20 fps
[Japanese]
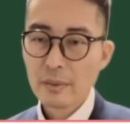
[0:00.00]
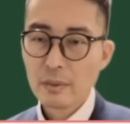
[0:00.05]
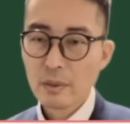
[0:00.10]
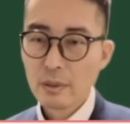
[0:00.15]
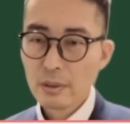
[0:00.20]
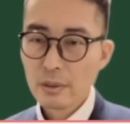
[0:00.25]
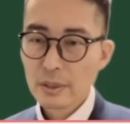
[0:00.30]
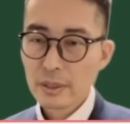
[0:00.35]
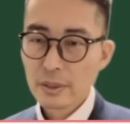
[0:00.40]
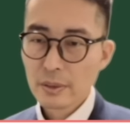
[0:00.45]

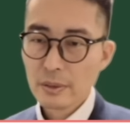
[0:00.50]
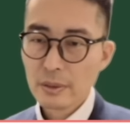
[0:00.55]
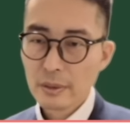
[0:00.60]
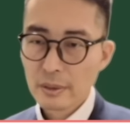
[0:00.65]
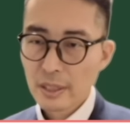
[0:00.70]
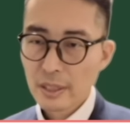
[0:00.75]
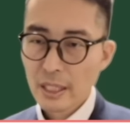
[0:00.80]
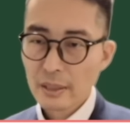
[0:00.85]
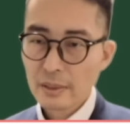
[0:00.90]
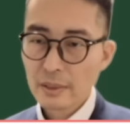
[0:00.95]
農地
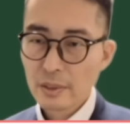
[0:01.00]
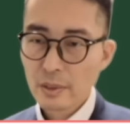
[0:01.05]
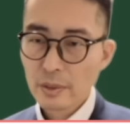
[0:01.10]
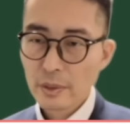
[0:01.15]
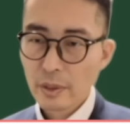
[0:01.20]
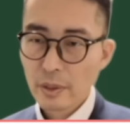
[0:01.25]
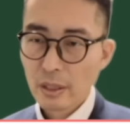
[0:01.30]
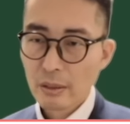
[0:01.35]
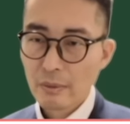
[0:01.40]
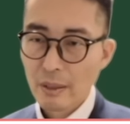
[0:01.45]
法さん条
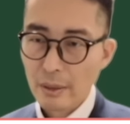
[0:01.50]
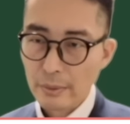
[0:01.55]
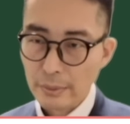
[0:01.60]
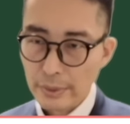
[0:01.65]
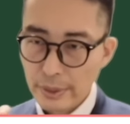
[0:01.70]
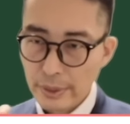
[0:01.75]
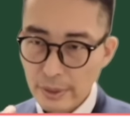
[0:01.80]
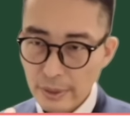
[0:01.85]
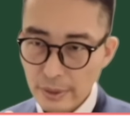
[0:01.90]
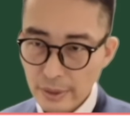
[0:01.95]
許可は
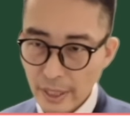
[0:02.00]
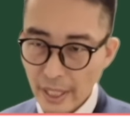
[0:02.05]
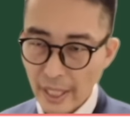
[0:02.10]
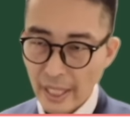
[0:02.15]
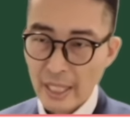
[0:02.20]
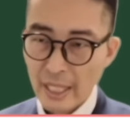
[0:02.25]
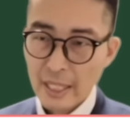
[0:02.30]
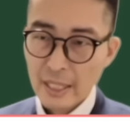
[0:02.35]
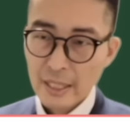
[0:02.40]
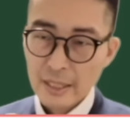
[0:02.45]
不要で、